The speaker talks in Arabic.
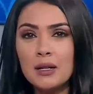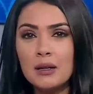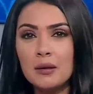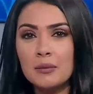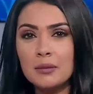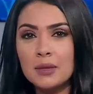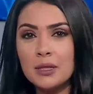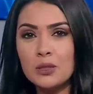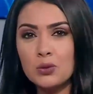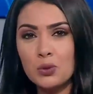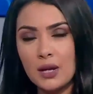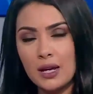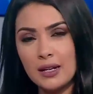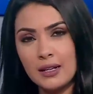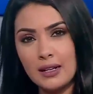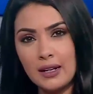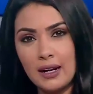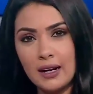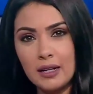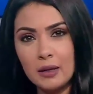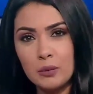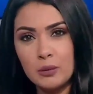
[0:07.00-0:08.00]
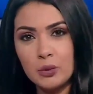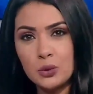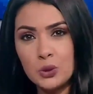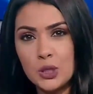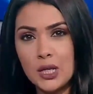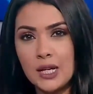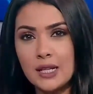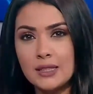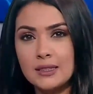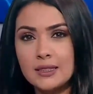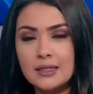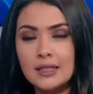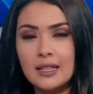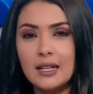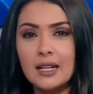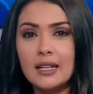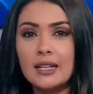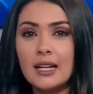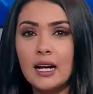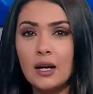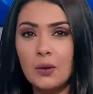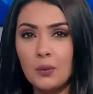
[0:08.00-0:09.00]
من سكان العالم مشاهدينا
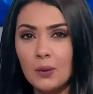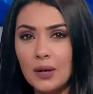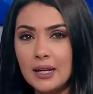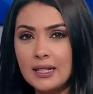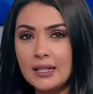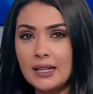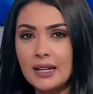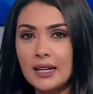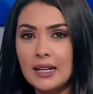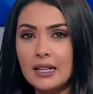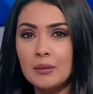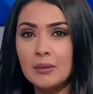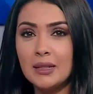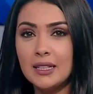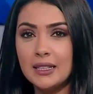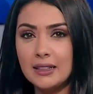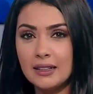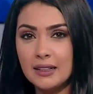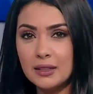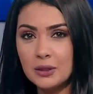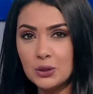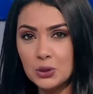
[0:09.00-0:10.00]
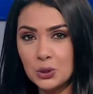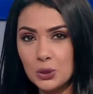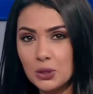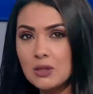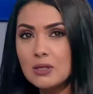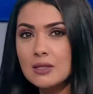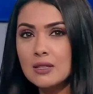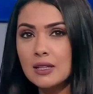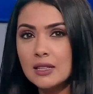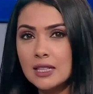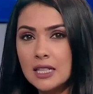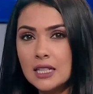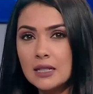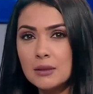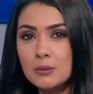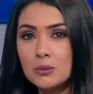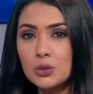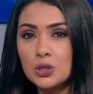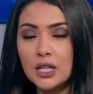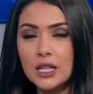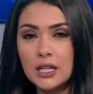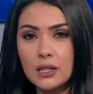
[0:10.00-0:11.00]
أي حوالي المليار شخص لديهم
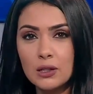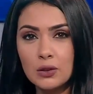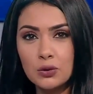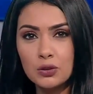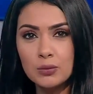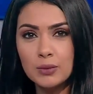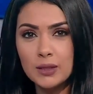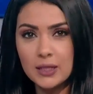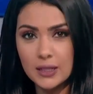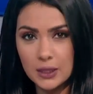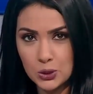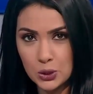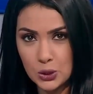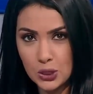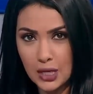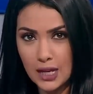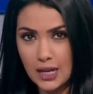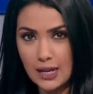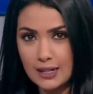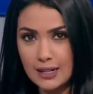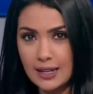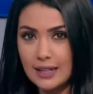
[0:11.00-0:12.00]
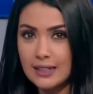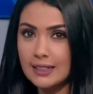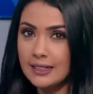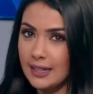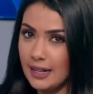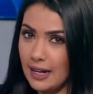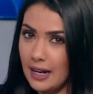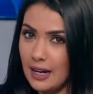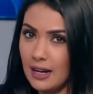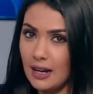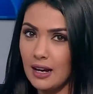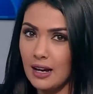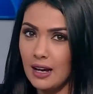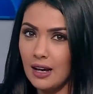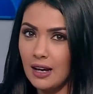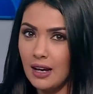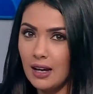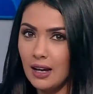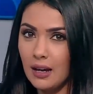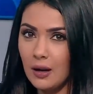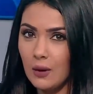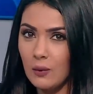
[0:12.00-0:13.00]
شكل من أشكال الإعاقة
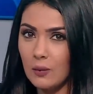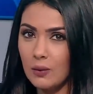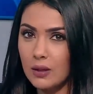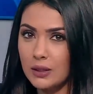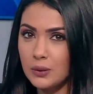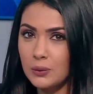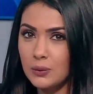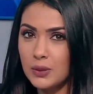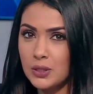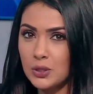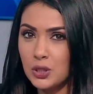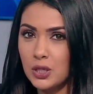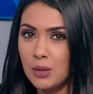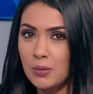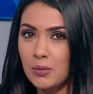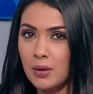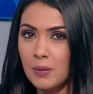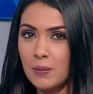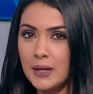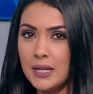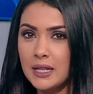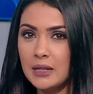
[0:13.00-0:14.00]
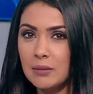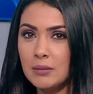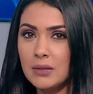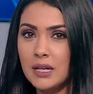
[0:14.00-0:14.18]
ويواجه ما بين